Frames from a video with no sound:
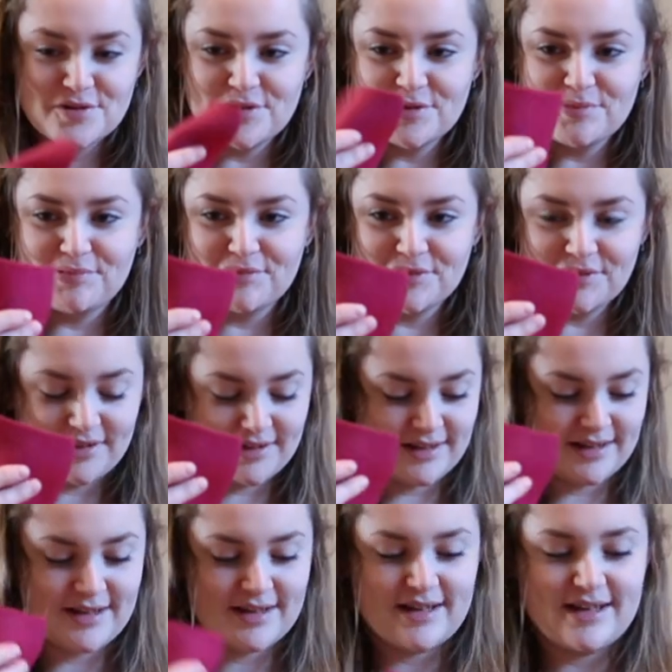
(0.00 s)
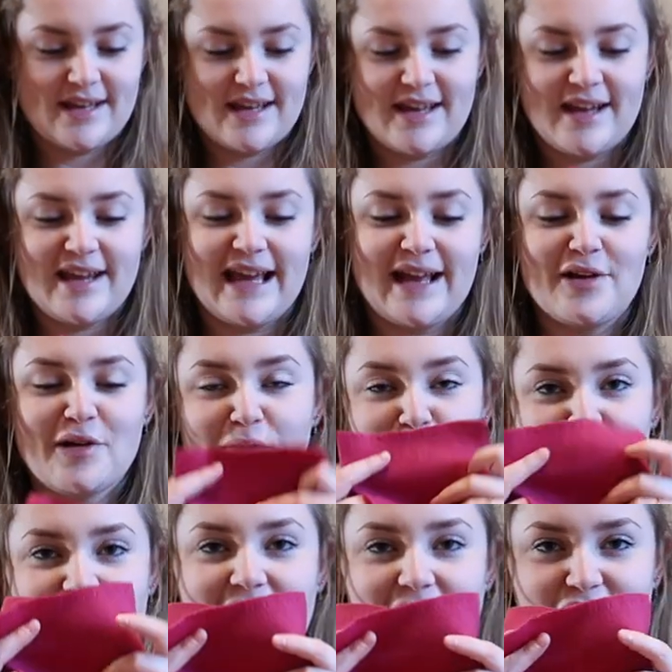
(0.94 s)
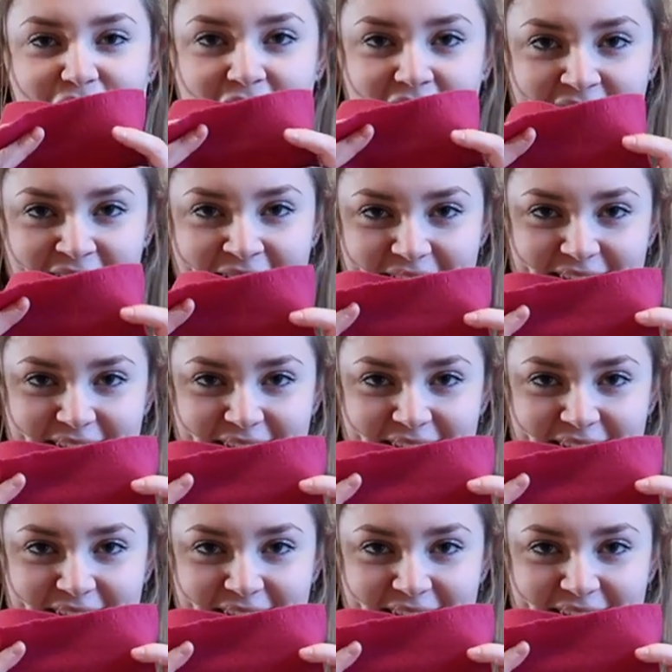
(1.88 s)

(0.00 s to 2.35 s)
le bout et le bout de la fin.